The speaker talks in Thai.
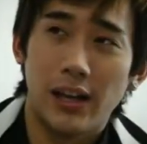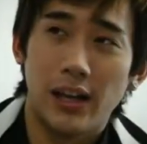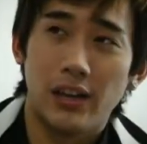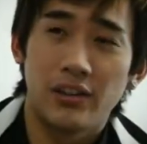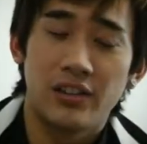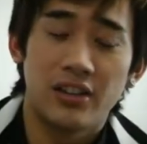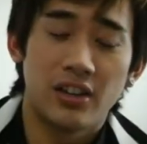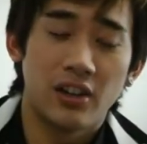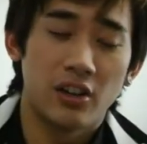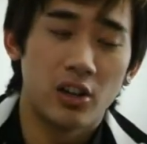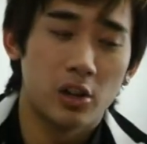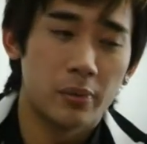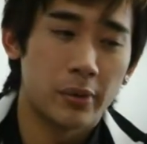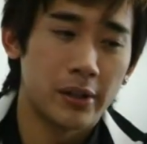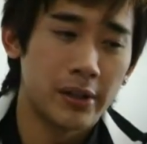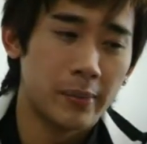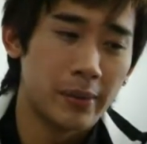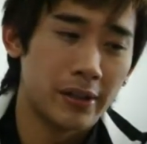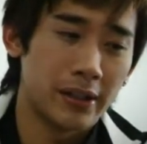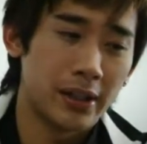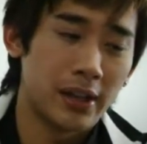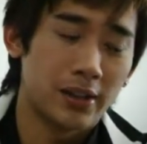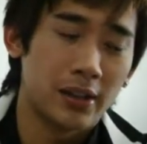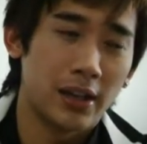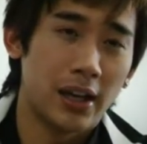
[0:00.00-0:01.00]
เอเชียโดยเฉพาะในป
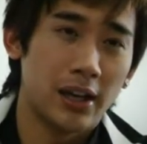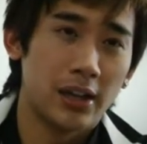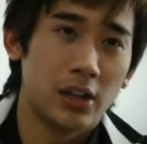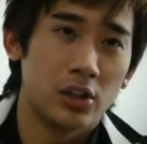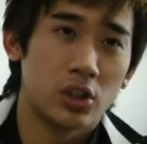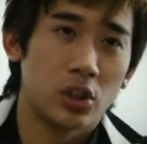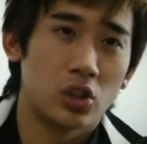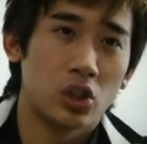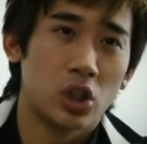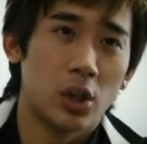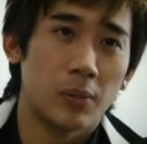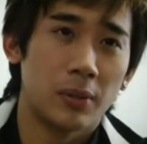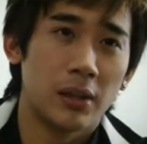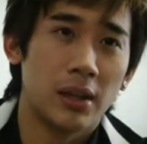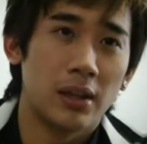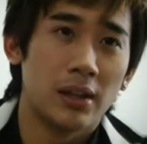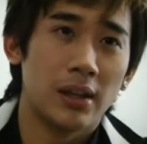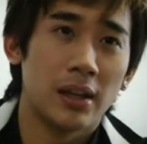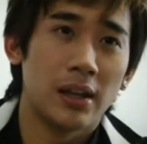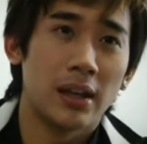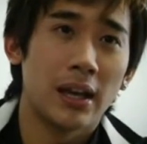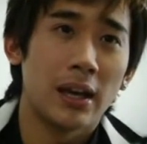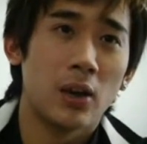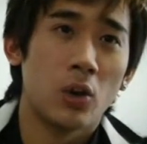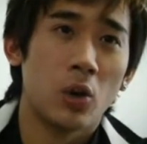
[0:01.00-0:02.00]
ระเทศไทยเนี่ยจะชอบคิด
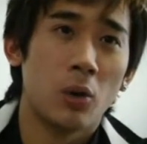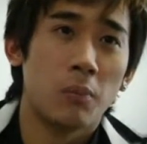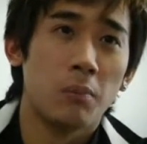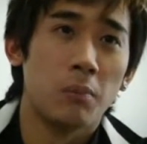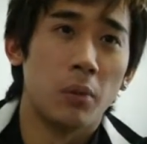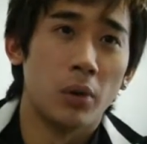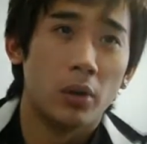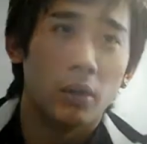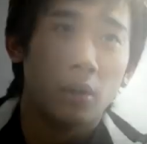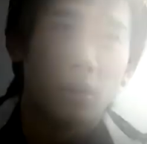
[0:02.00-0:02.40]
ในแง่ลบหมด